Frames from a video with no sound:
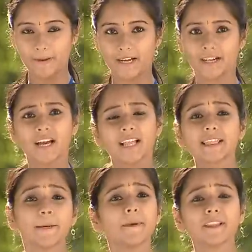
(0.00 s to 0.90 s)
இருப்பார்
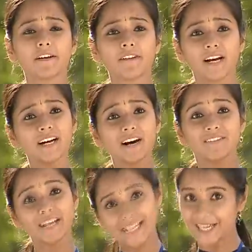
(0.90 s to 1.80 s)
தெப்ப
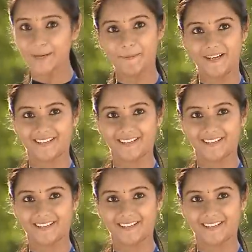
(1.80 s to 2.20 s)
திருவிழாக்கு அவர் இங்கே